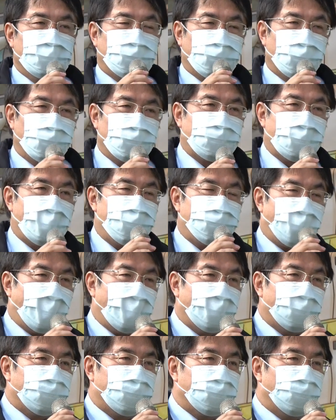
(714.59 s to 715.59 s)
东山
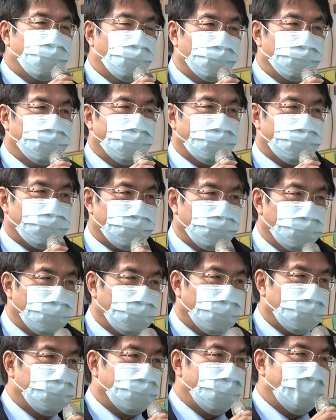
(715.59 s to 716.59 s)
白河后壁是一
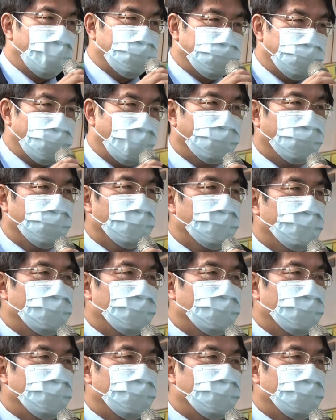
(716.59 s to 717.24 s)
个连线，